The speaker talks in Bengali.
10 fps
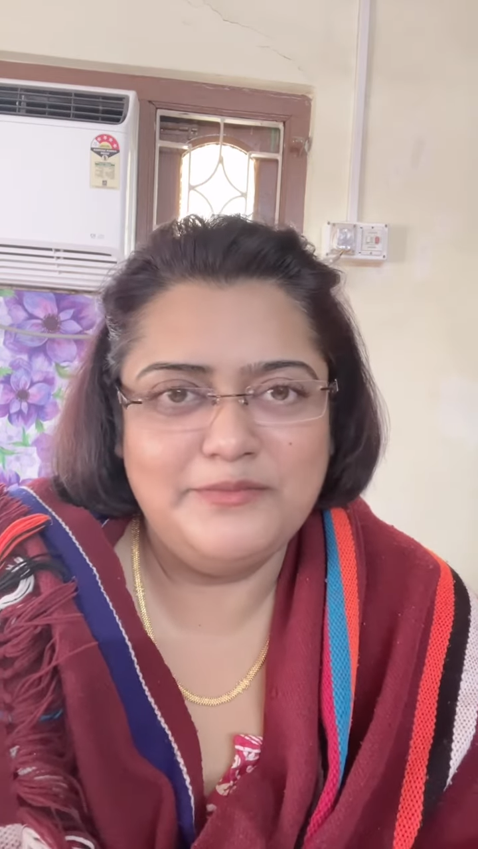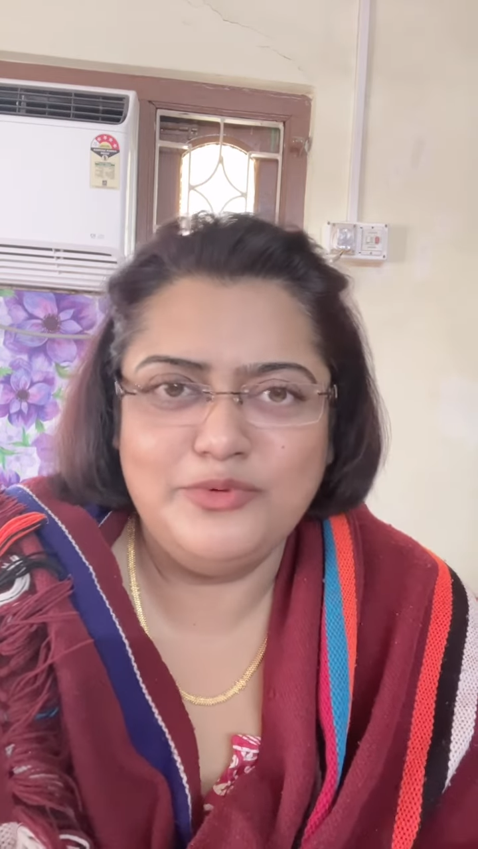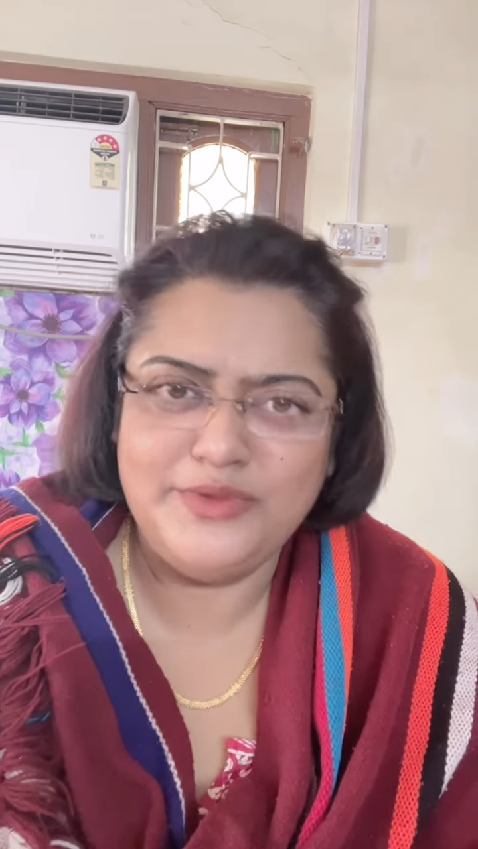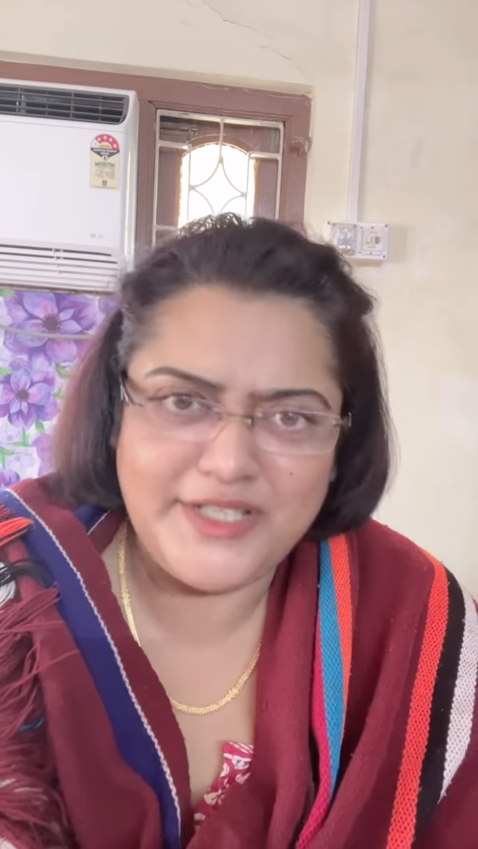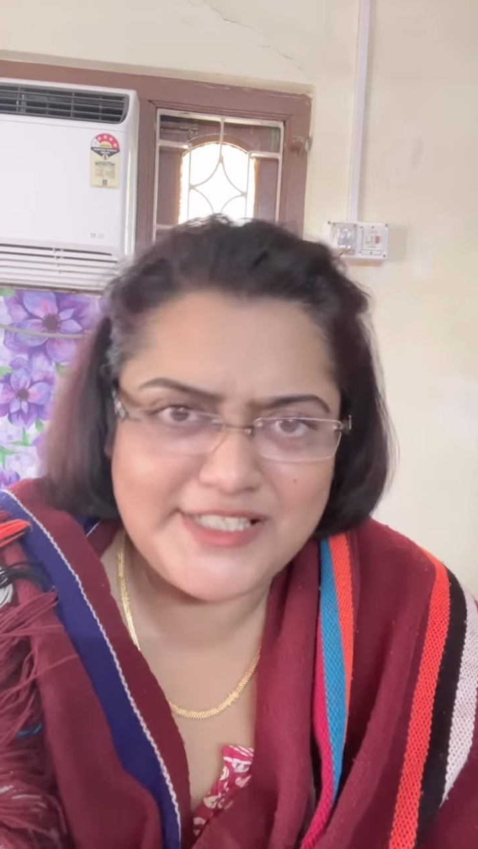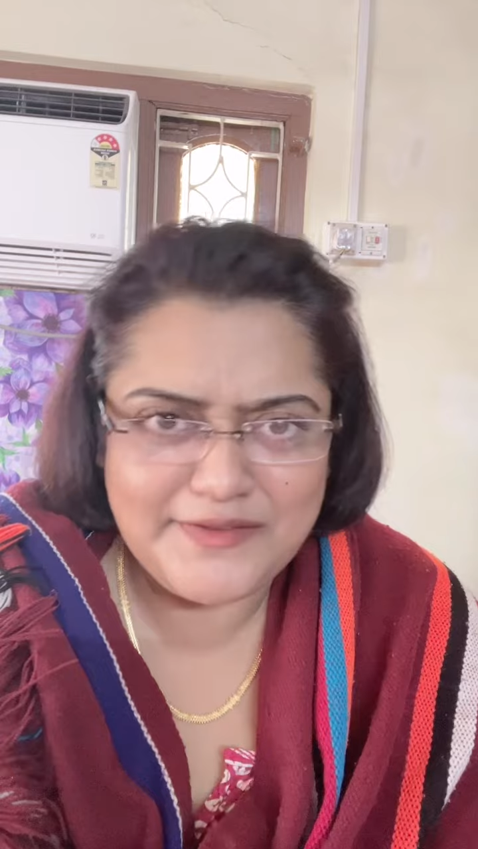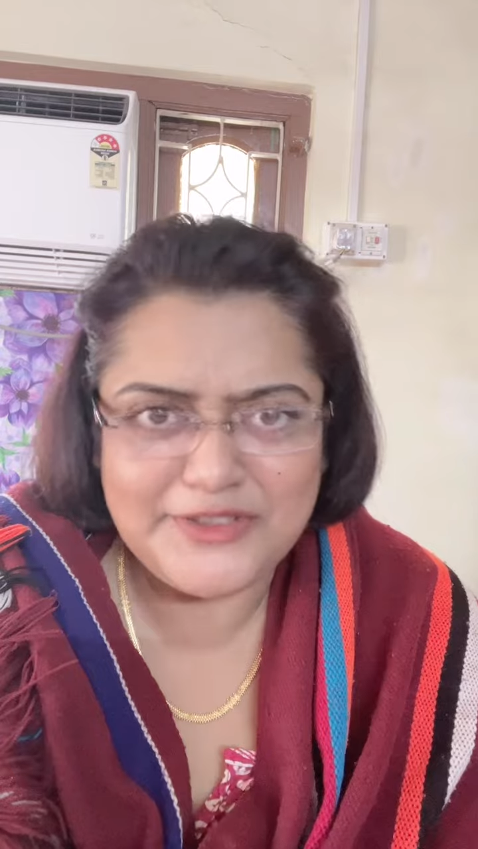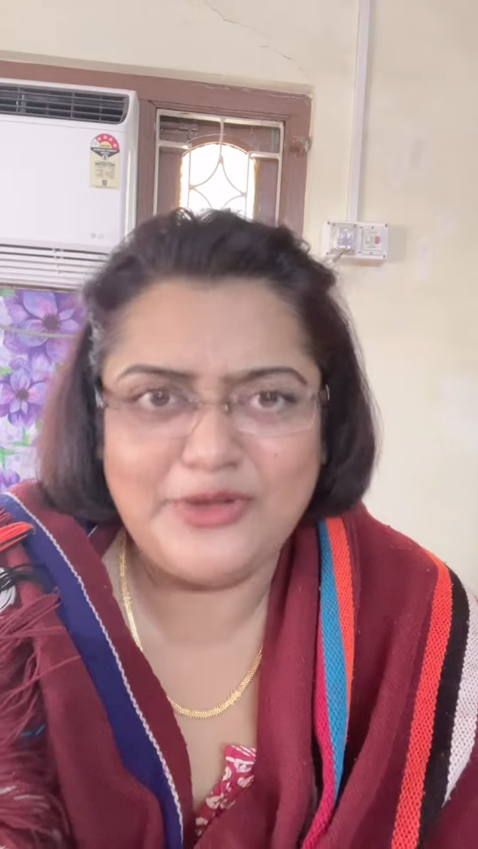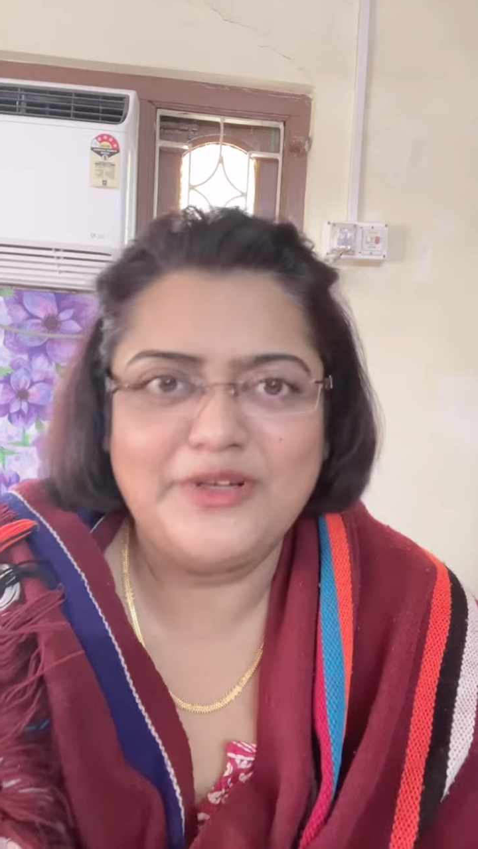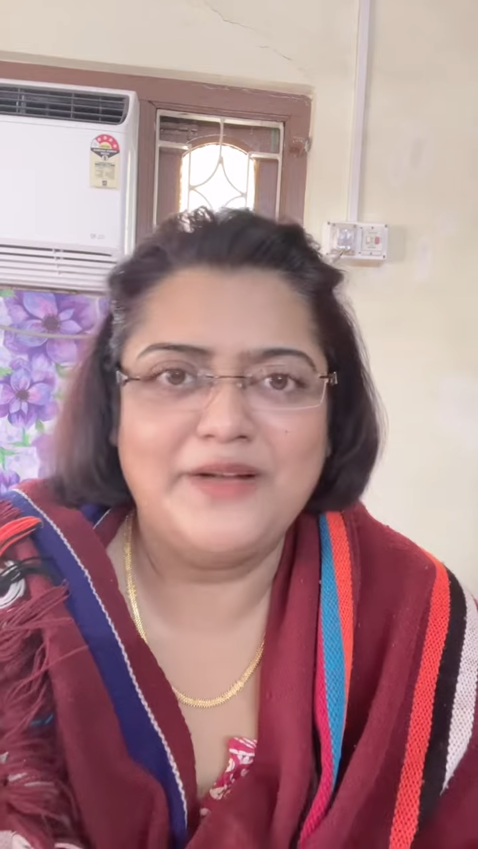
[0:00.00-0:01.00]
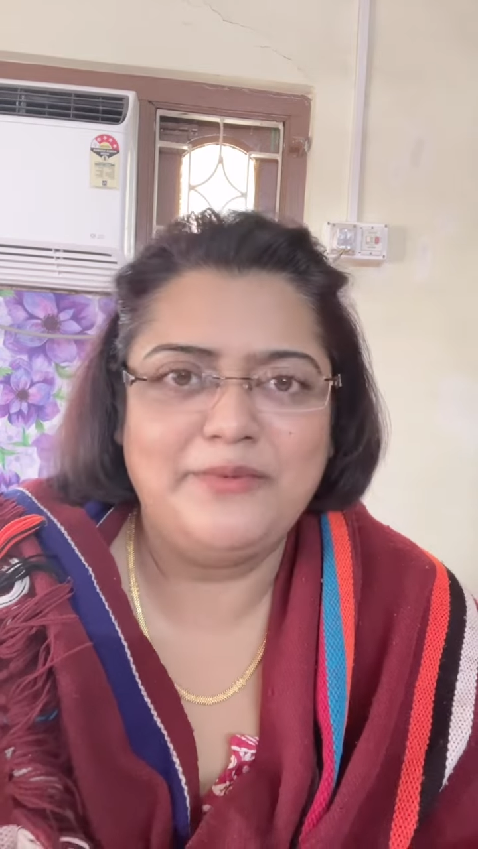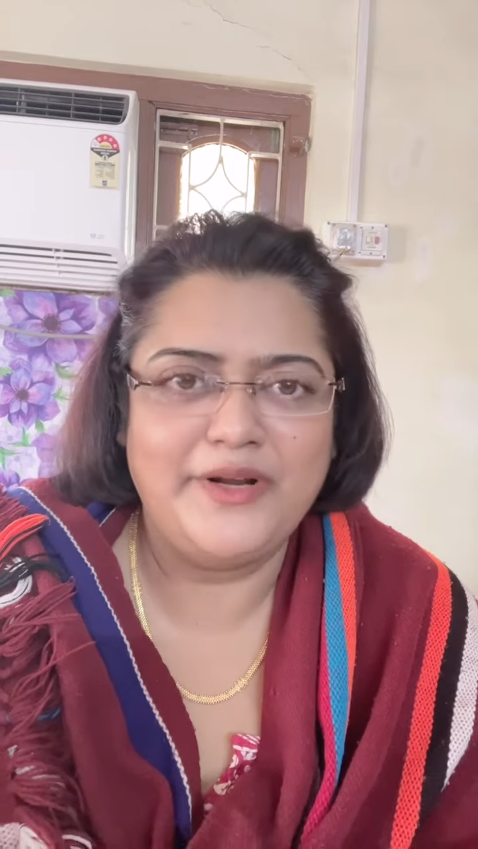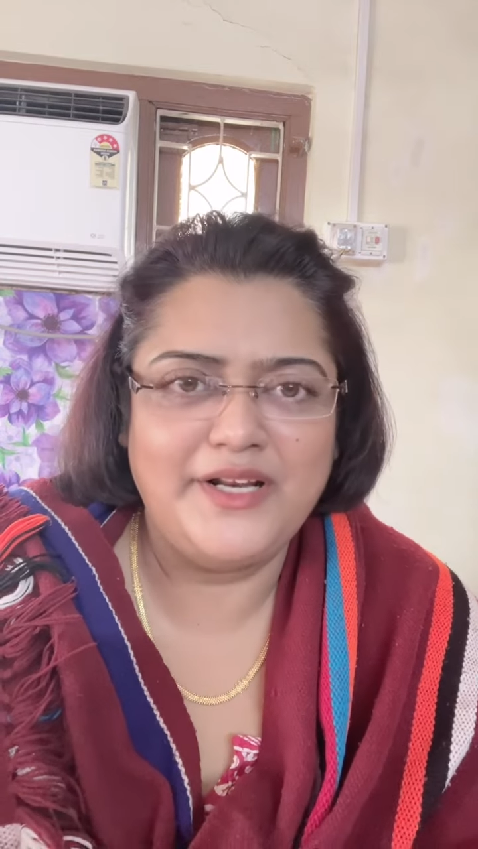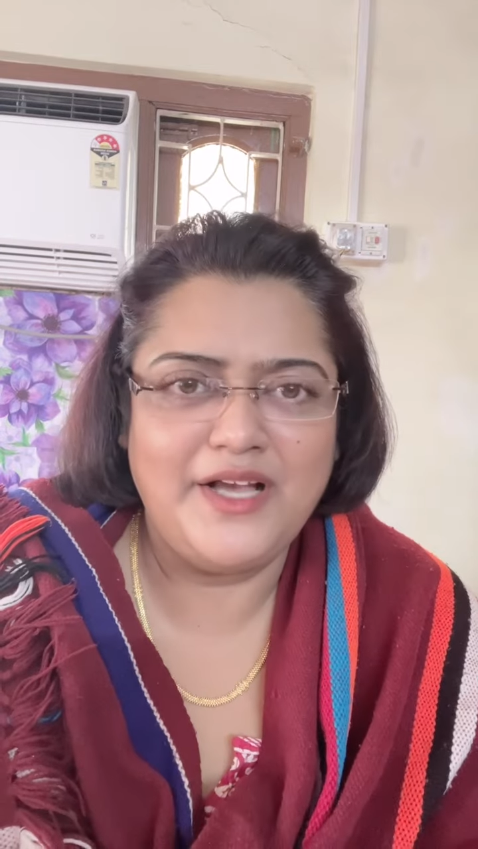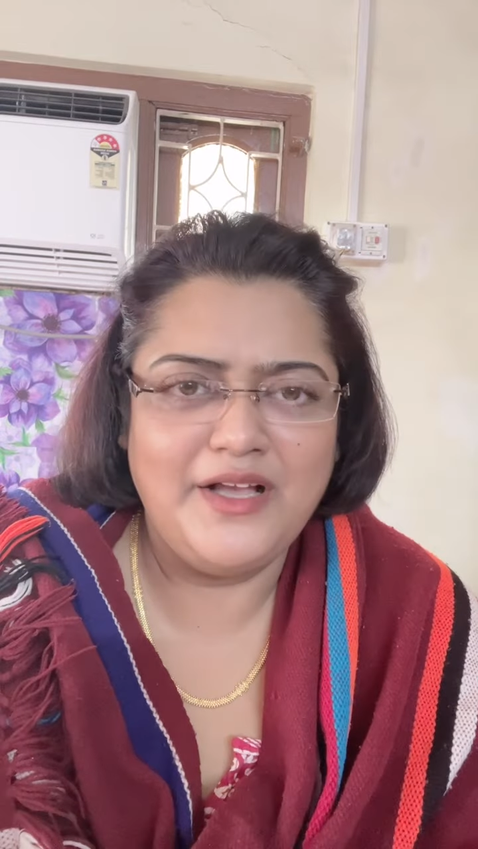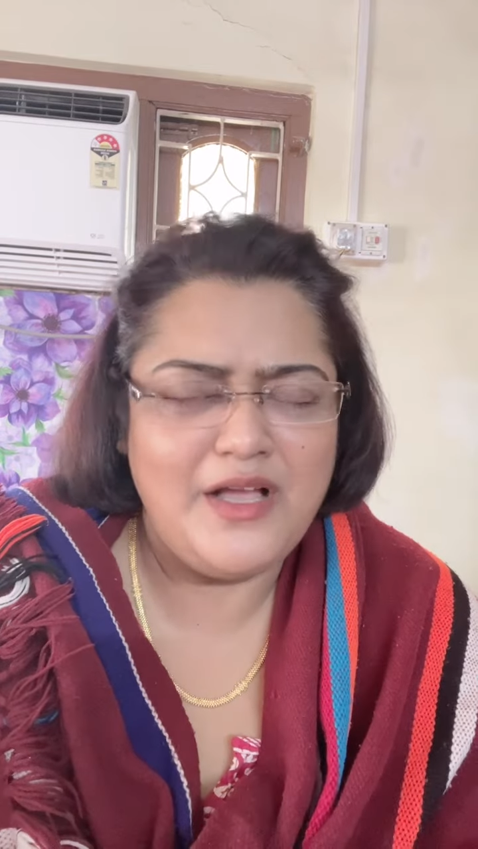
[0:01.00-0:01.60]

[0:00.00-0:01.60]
মন্দিরে যাওয়ার দরকার পড়ে না